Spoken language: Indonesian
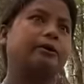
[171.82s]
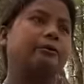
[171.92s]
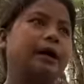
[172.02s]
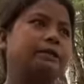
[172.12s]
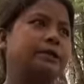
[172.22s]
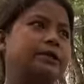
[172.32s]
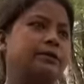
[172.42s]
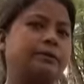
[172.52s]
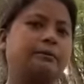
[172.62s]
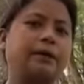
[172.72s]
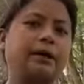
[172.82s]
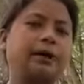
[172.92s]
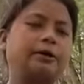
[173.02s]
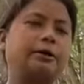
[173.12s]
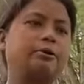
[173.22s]
kiba ani sin yang
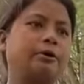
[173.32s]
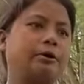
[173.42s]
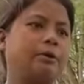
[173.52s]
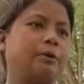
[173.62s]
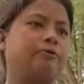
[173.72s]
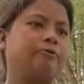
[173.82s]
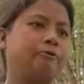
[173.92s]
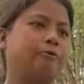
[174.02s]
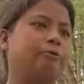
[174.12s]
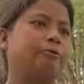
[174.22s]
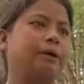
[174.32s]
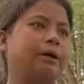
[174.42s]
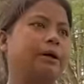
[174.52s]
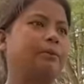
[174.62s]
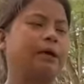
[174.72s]
ah kidan kiba pun tu
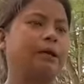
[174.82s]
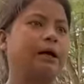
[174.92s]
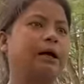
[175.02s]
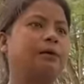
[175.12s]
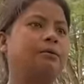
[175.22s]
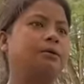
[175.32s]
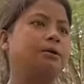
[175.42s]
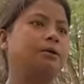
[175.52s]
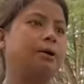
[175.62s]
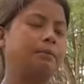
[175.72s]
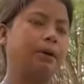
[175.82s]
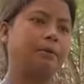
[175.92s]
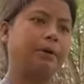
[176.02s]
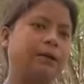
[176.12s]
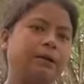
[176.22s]
yang ah melpa ngam
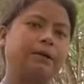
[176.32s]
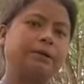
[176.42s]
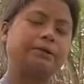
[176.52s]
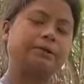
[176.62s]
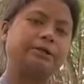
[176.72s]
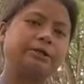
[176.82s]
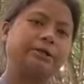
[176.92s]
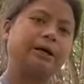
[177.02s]
lak ban lan ke jinta